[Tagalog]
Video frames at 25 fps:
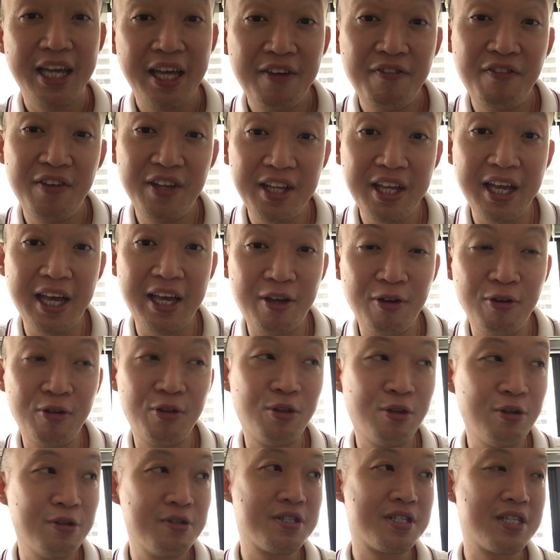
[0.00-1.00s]
Even
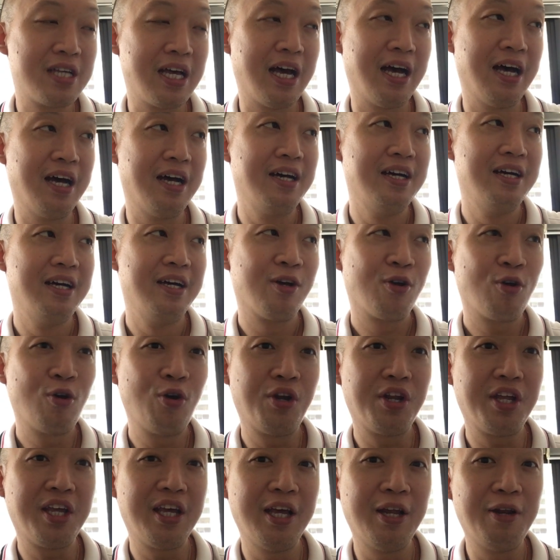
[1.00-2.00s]
ngayon doon sa
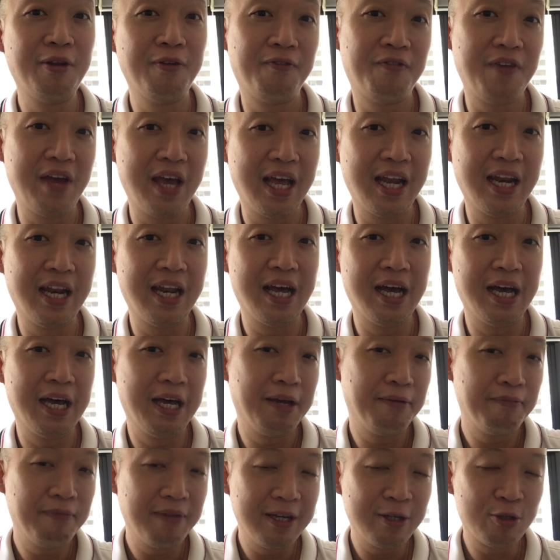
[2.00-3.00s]
Korean
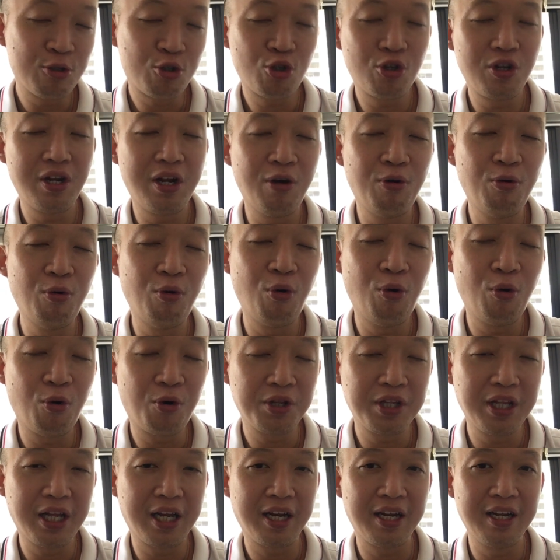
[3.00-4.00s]
novela, eh medyo
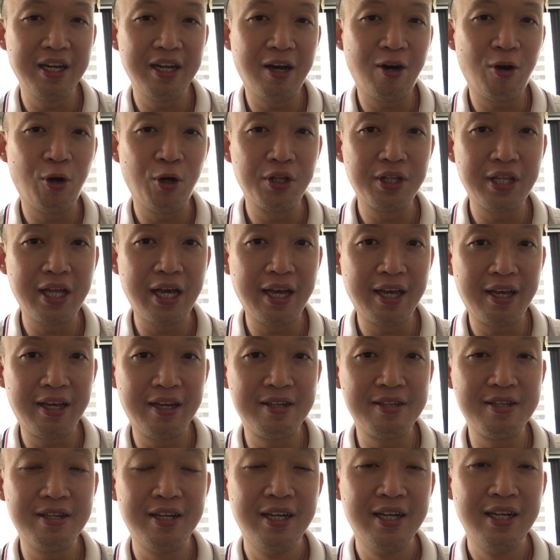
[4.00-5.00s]
nahuhook na rin ako
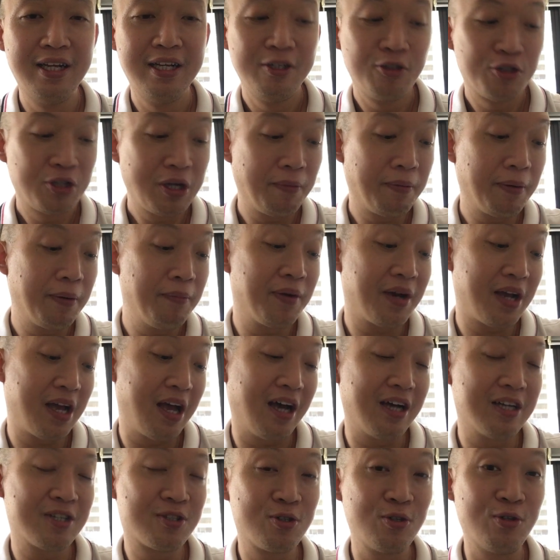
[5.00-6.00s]
dahil syempre
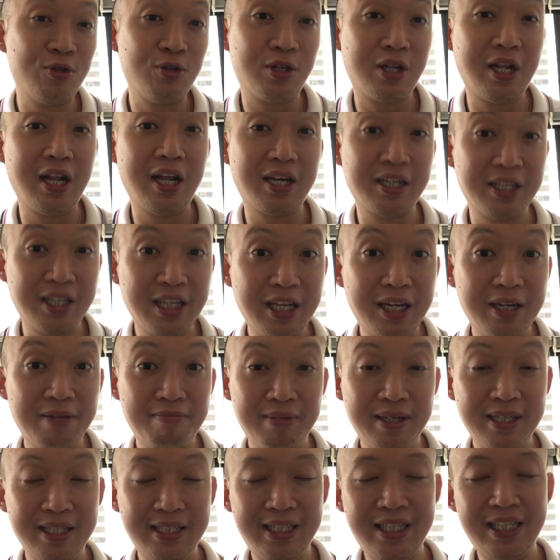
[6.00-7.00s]
magkakasunod lang din
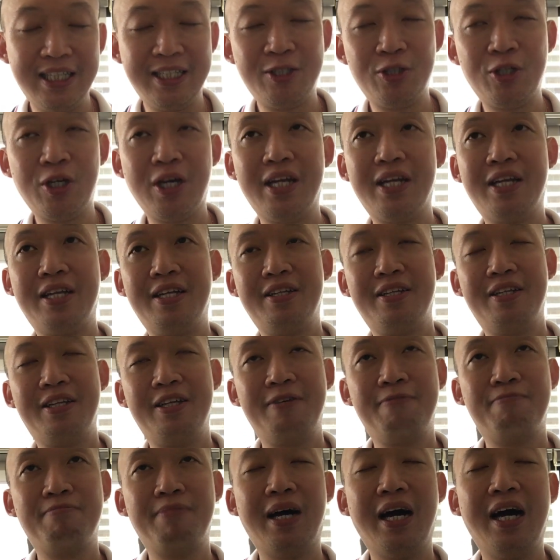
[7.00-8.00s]
naman din yan,
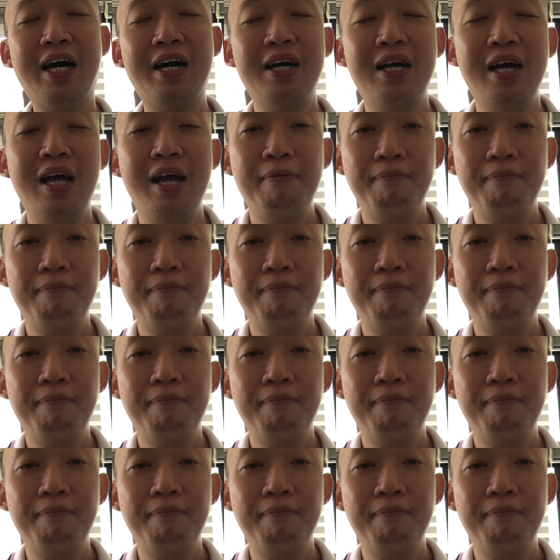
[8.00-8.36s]
hindi ba?